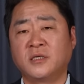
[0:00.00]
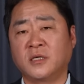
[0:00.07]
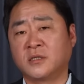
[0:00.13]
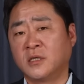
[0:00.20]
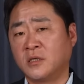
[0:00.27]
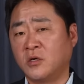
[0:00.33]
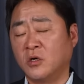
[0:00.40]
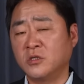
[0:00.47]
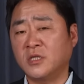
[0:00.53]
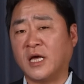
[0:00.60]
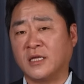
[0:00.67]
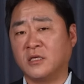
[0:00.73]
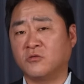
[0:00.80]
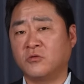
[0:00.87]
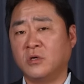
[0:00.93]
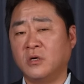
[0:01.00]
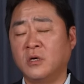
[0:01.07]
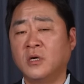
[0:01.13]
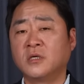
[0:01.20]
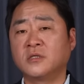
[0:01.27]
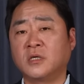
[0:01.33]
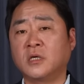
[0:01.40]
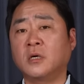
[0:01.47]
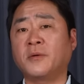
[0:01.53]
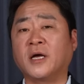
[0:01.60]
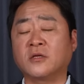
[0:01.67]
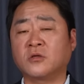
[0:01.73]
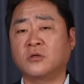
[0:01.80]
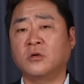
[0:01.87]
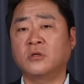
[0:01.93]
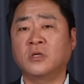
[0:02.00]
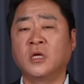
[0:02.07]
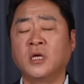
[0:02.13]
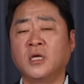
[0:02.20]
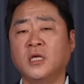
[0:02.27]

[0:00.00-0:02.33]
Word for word: 그 건은 아니고요. 제가 봤던